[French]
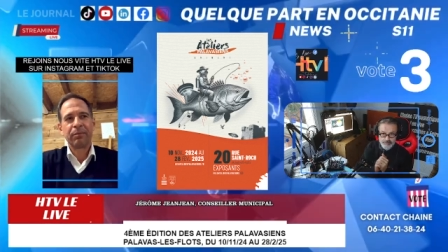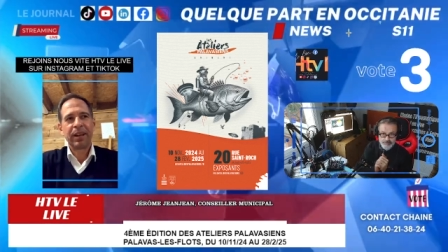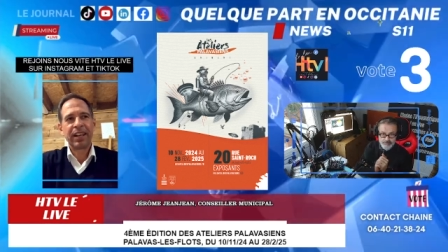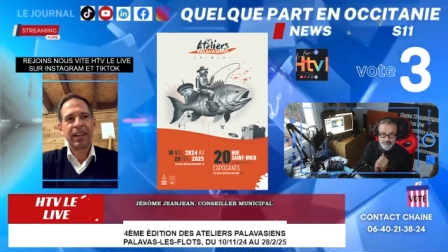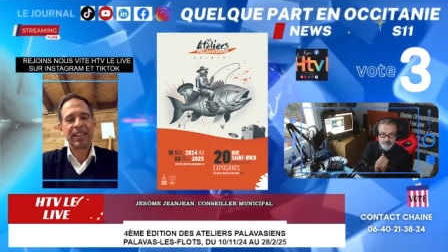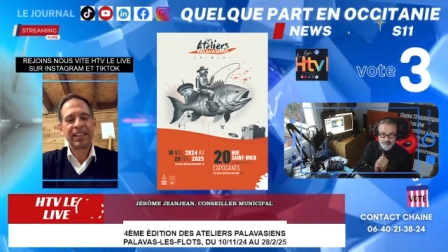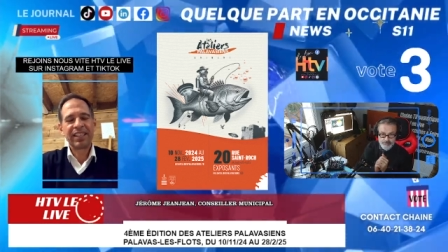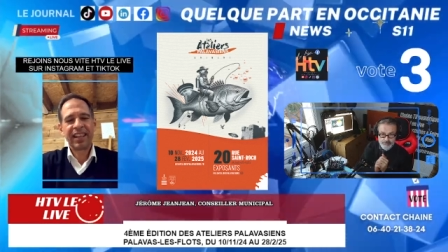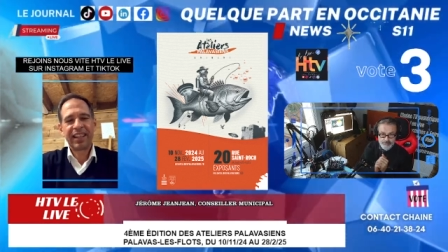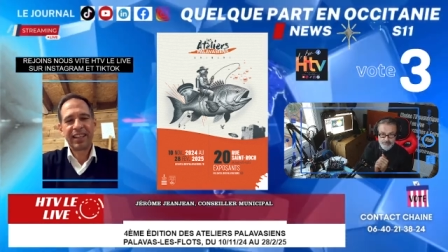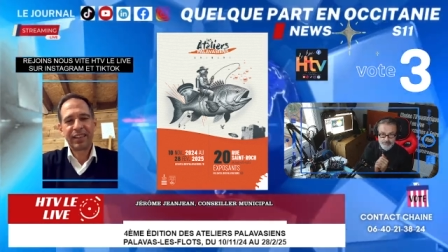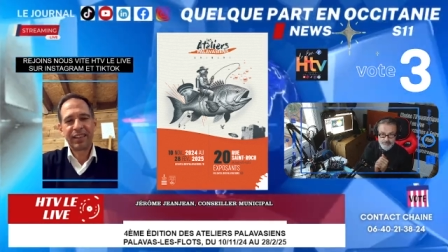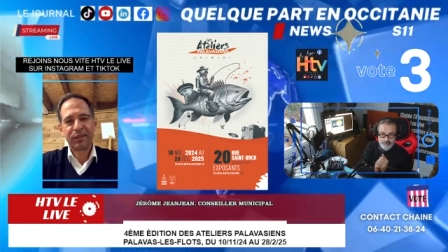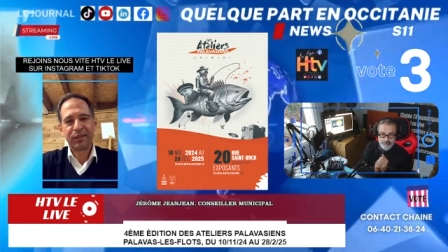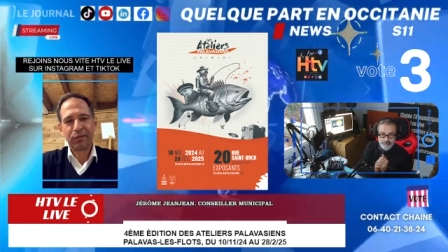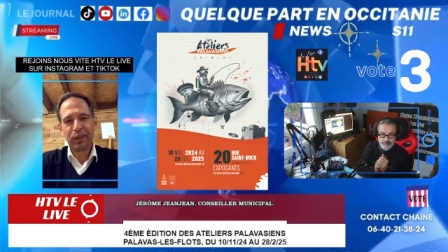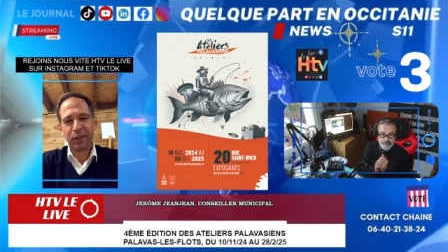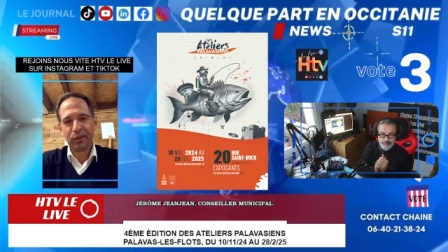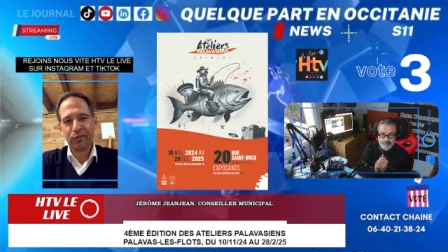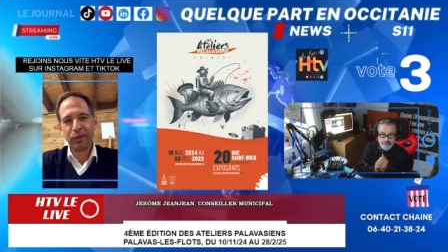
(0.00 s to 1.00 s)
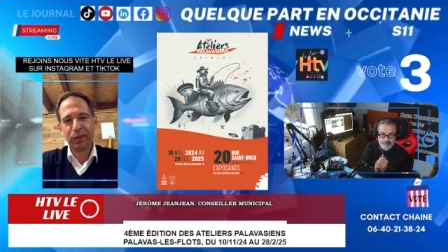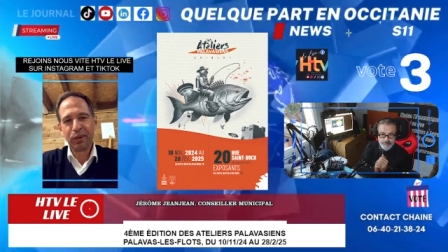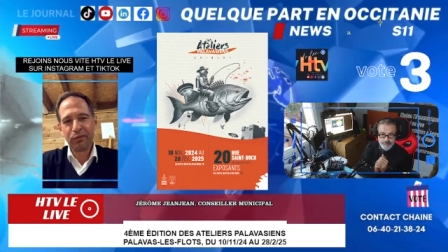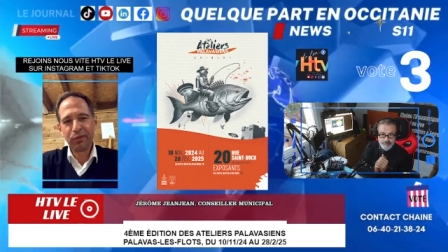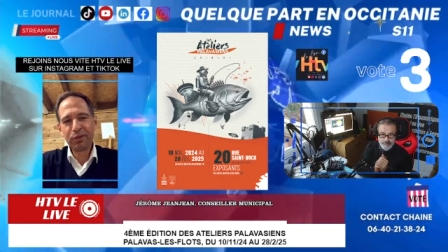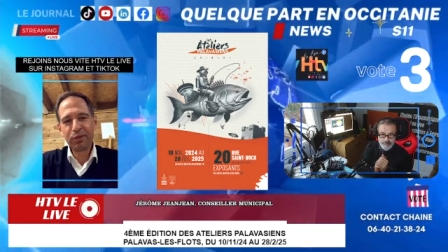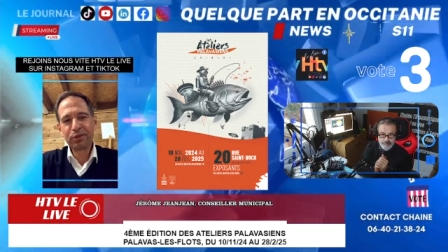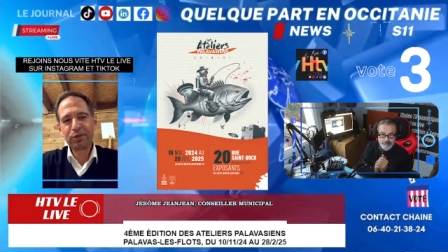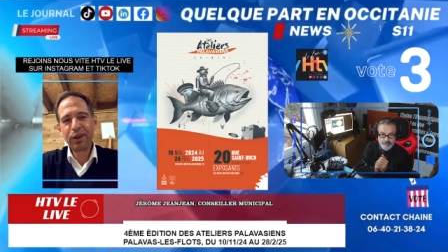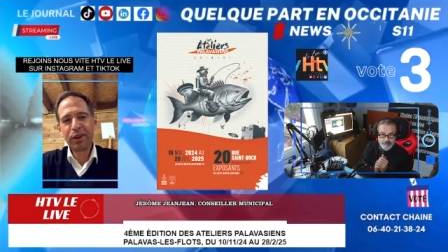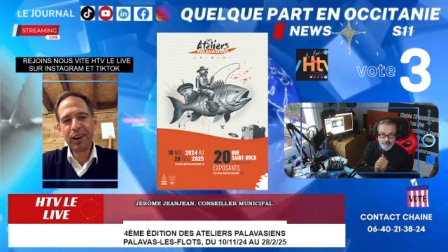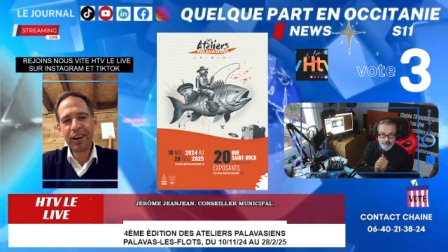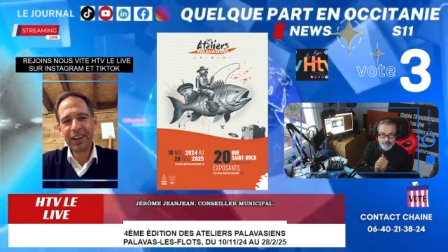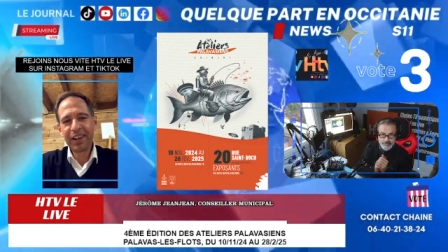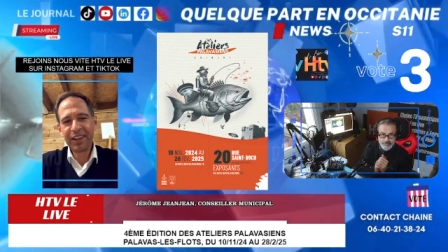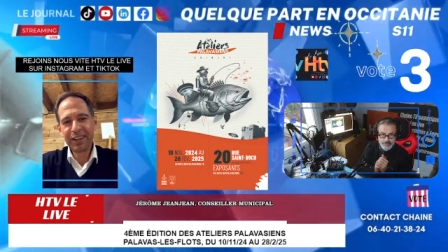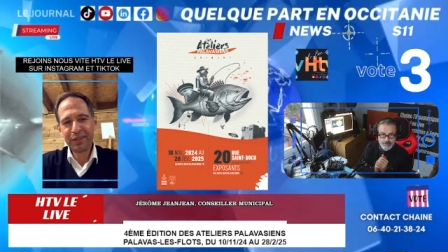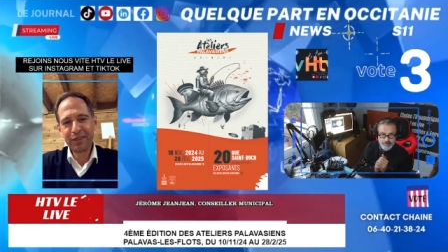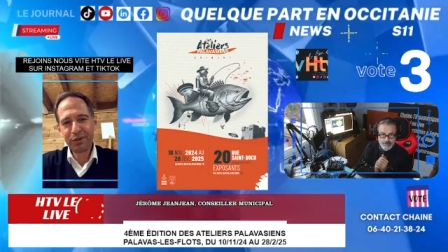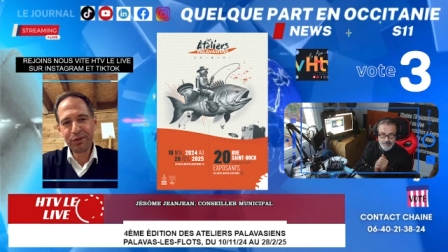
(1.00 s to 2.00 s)
euh,
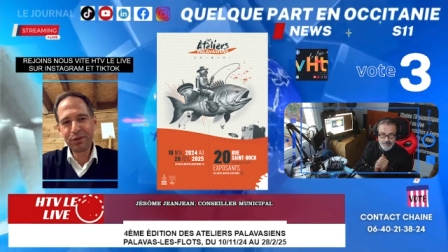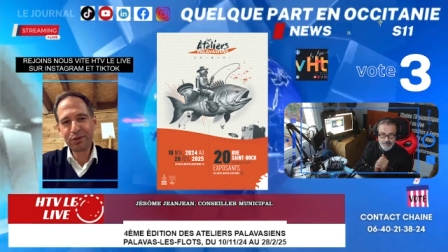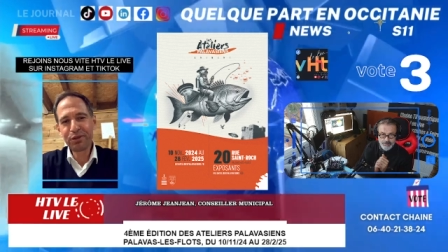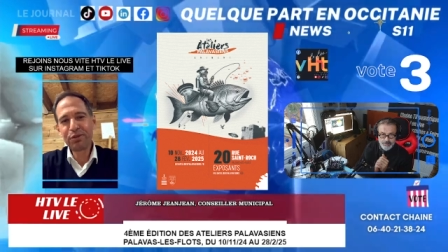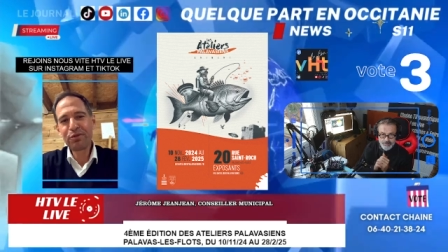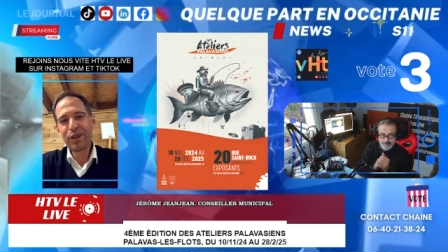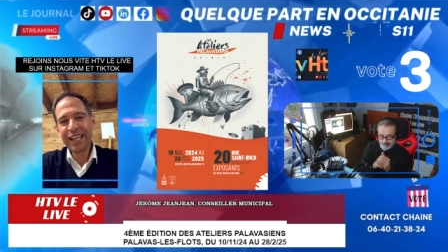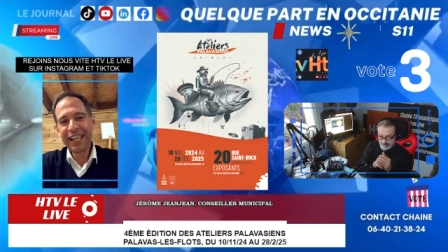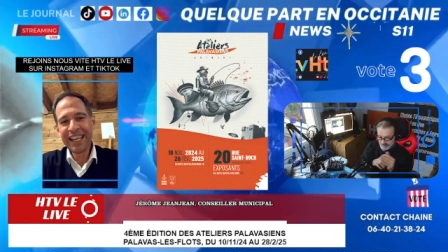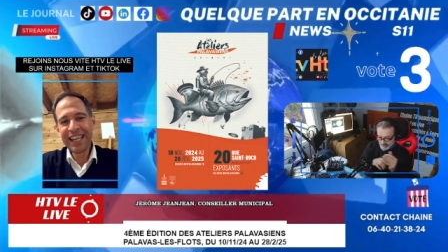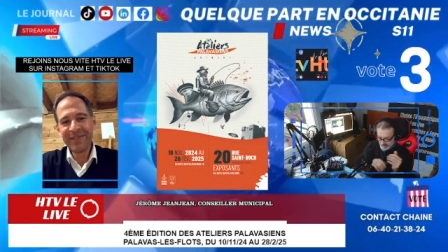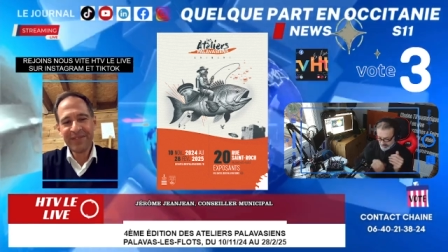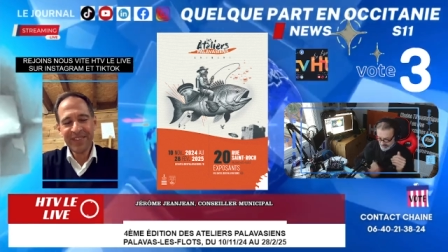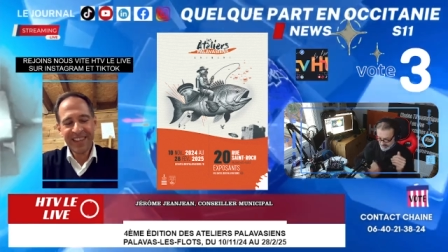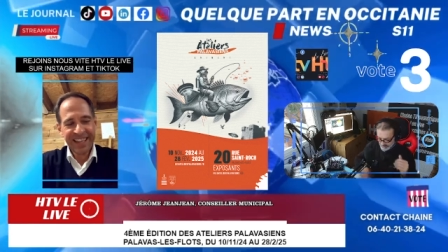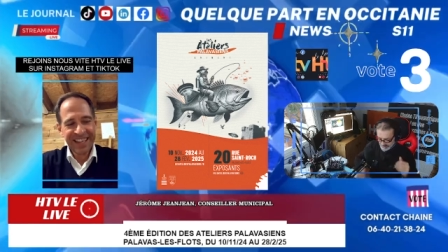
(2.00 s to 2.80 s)
Bonsoir, bonjour Willy.